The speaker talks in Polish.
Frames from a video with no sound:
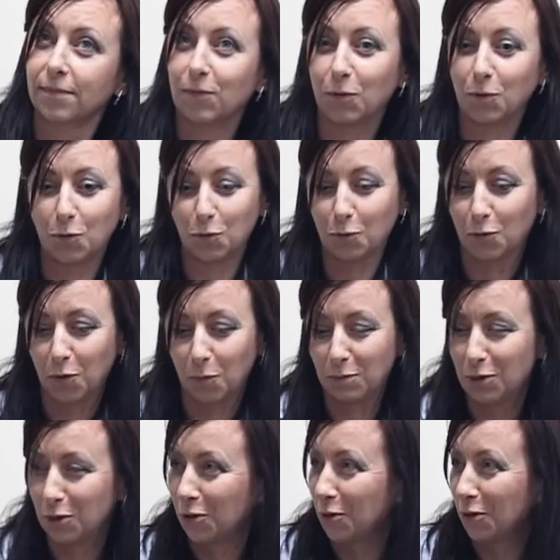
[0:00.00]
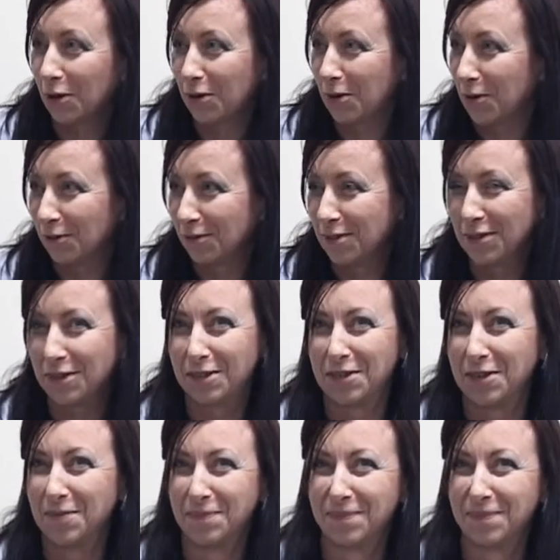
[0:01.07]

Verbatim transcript: No, trudno mi się do tego odnieść.